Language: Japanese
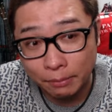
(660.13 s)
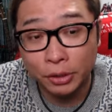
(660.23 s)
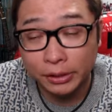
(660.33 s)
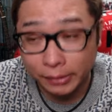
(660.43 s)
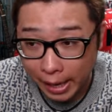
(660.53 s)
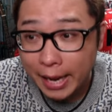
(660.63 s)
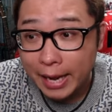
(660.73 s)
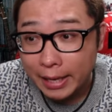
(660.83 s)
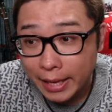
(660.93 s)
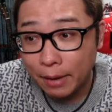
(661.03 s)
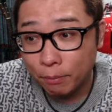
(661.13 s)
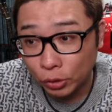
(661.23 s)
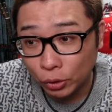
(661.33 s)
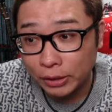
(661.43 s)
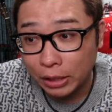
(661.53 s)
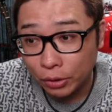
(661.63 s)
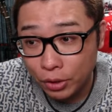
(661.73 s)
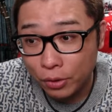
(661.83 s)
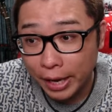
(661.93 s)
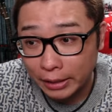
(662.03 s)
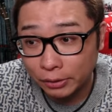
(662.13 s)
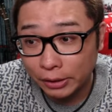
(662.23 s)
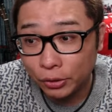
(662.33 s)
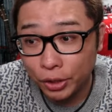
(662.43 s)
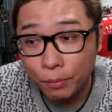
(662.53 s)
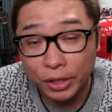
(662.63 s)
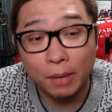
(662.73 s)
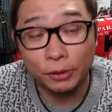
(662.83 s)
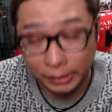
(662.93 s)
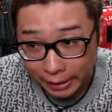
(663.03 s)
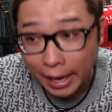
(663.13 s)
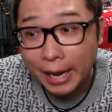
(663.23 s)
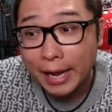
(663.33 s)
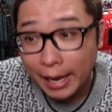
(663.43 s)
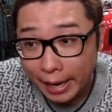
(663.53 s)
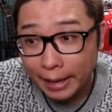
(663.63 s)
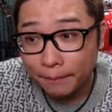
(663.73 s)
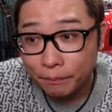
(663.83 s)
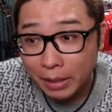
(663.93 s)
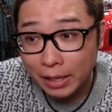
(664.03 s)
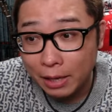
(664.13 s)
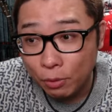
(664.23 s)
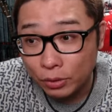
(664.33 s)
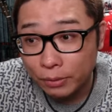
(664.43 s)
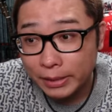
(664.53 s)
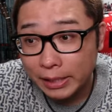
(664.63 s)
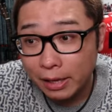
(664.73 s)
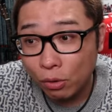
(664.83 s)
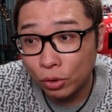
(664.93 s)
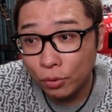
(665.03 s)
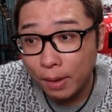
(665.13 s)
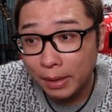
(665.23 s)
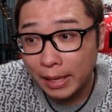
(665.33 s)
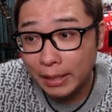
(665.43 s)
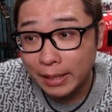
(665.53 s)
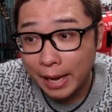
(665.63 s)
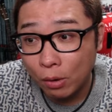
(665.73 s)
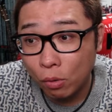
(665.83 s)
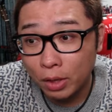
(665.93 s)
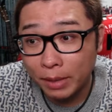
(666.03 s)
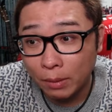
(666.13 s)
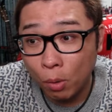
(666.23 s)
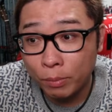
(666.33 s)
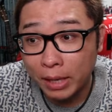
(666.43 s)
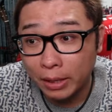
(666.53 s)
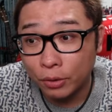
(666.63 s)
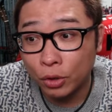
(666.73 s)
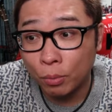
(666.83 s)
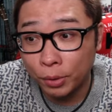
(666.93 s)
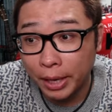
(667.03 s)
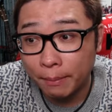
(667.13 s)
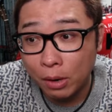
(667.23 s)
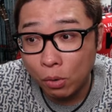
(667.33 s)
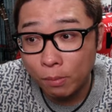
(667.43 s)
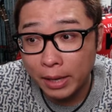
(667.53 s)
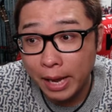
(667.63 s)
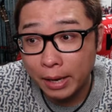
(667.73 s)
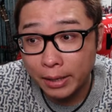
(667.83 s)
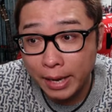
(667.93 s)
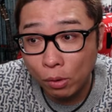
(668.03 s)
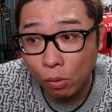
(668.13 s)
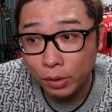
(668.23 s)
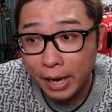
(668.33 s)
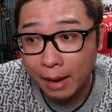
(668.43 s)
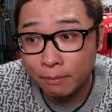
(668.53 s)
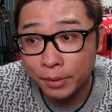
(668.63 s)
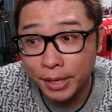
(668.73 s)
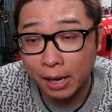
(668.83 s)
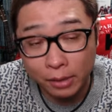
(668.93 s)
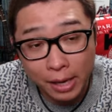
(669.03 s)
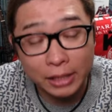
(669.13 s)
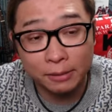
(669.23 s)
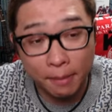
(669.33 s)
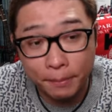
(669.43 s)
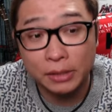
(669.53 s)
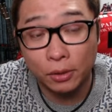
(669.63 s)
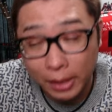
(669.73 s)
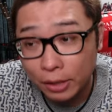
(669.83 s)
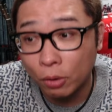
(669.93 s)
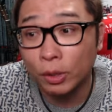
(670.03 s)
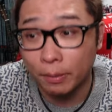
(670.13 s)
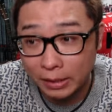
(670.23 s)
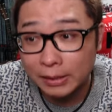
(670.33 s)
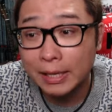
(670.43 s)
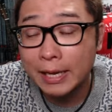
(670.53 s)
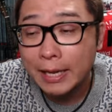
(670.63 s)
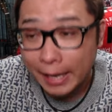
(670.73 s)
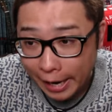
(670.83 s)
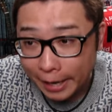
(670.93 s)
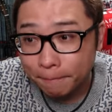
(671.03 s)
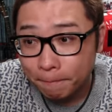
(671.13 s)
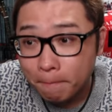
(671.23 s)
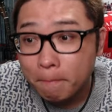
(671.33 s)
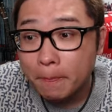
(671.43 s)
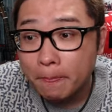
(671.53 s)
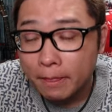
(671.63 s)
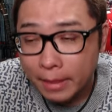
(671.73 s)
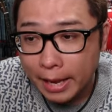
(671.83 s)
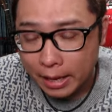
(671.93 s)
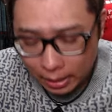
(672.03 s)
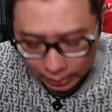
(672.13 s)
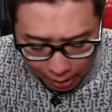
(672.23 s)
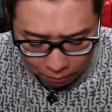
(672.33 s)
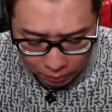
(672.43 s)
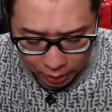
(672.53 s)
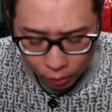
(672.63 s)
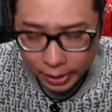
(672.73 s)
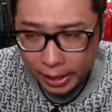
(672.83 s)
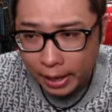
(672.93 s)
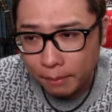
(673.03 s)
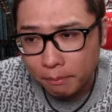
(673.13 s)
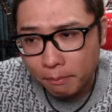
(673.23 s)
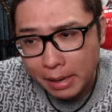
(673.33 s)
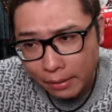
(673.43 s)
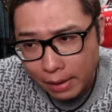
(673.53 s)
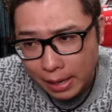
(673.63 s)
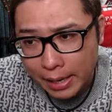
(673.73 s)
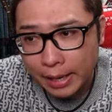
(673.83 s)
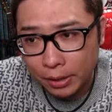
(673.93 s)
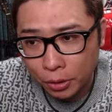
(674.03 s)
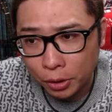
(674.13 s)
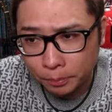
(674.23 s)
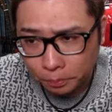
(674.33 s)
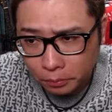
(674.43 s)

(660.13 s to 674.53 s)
分の1ぐらい。で、もし落ちた時のヘッジはしといてもいいかもしれないね。はい。まあ、ただ僕の目線ではこの上まで行って、ここでまた揉み合ってくると思うんで、まあ、ここまで、で、ここで半分利確が一番ベストかなと思ってます。はい。で、多分ね、これね、まだ分からへんけど、